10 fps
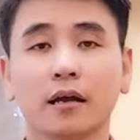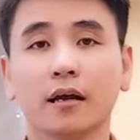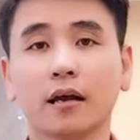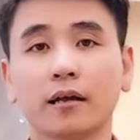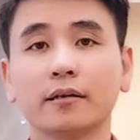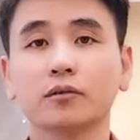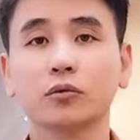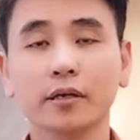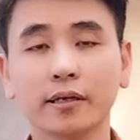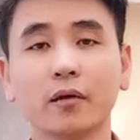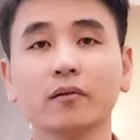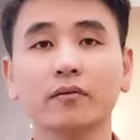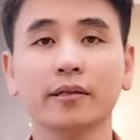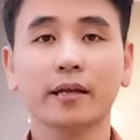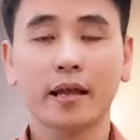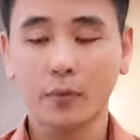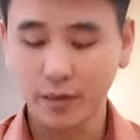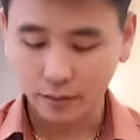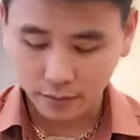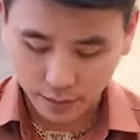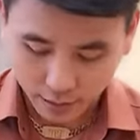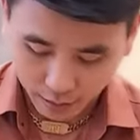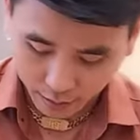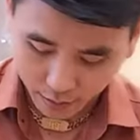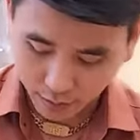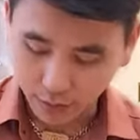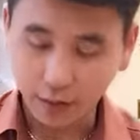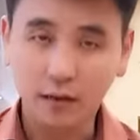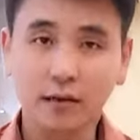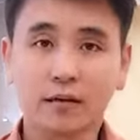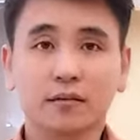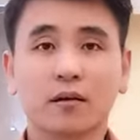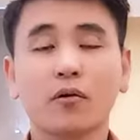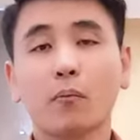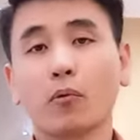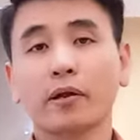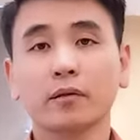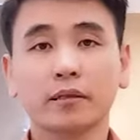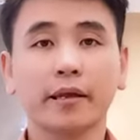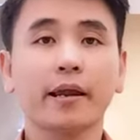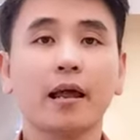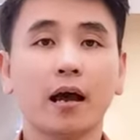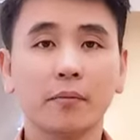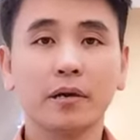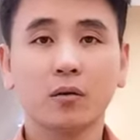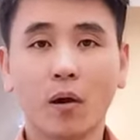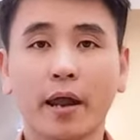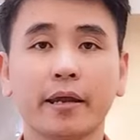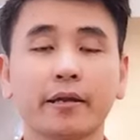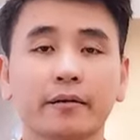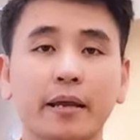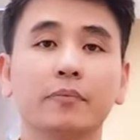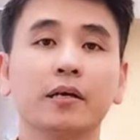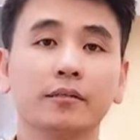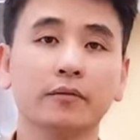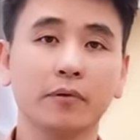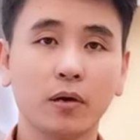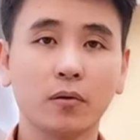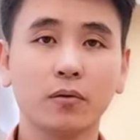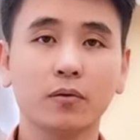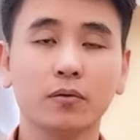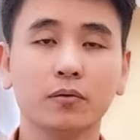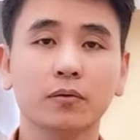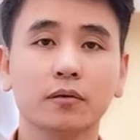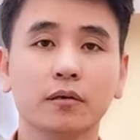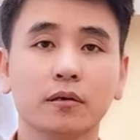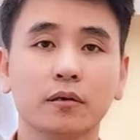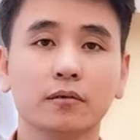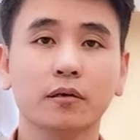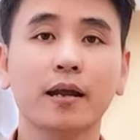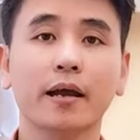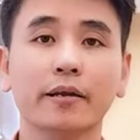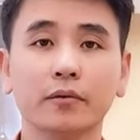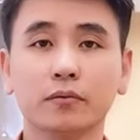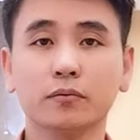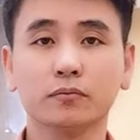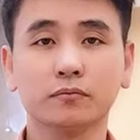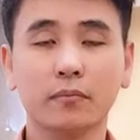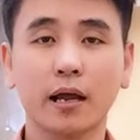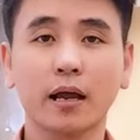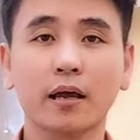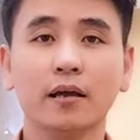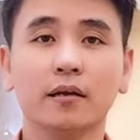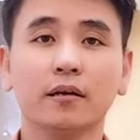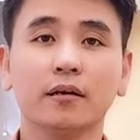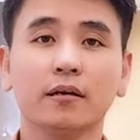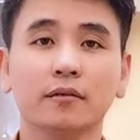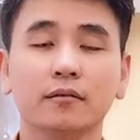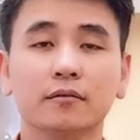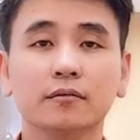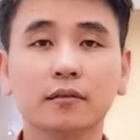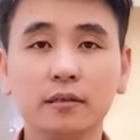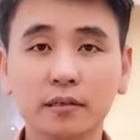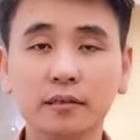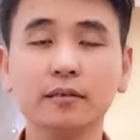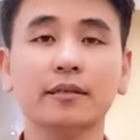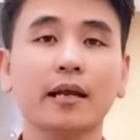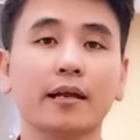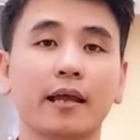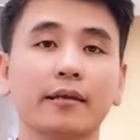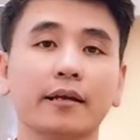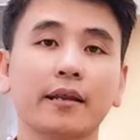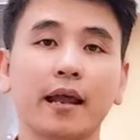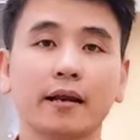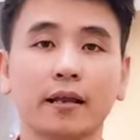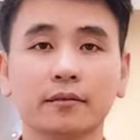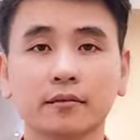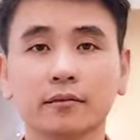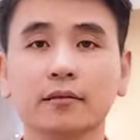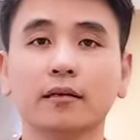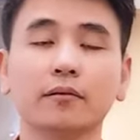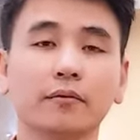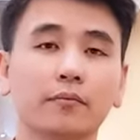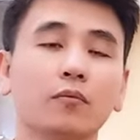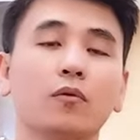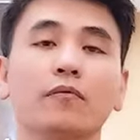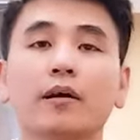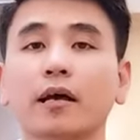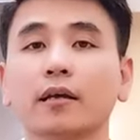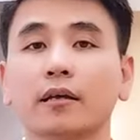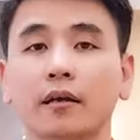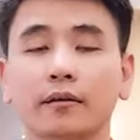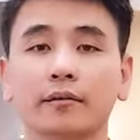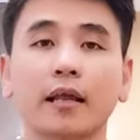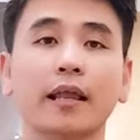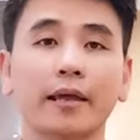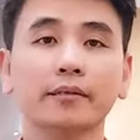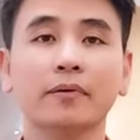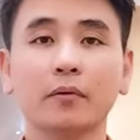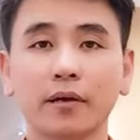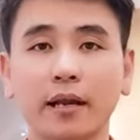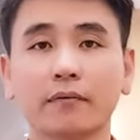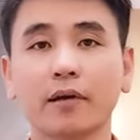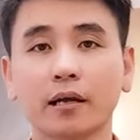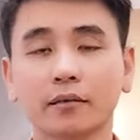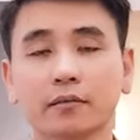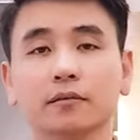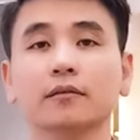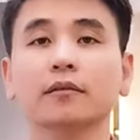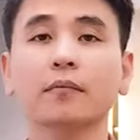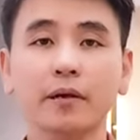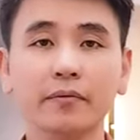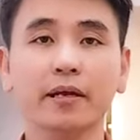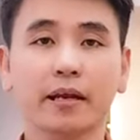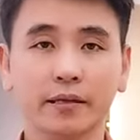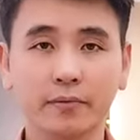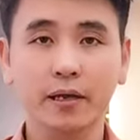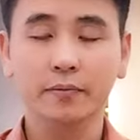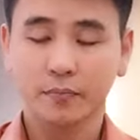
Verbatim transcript: à, chuyên giao lưu với tất cả quý khách à, có được một điều thực tế là ở bên ngoài đẹp hơn trên video đó là cái điều mà từ tất cả những khách hàng đã từng mua và đã thấy sản phẩm của Kỳ Lân và góp ý với Kỳ Lân như vậy